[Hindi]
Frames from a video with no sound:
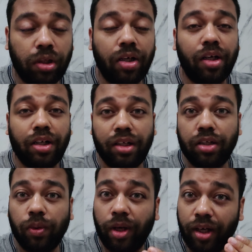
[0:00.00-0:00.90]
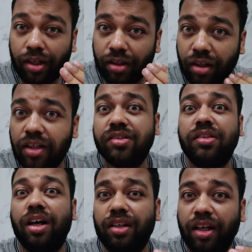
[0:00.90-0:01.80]
उनके करियर को एक
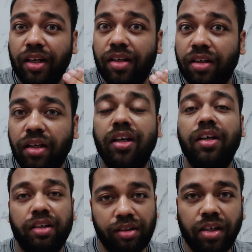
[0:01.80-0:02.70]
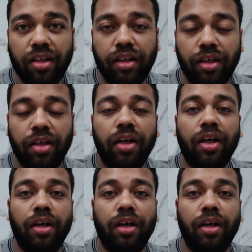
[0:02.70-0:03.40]
रीस्टार्ट एक रीकिक देगी ये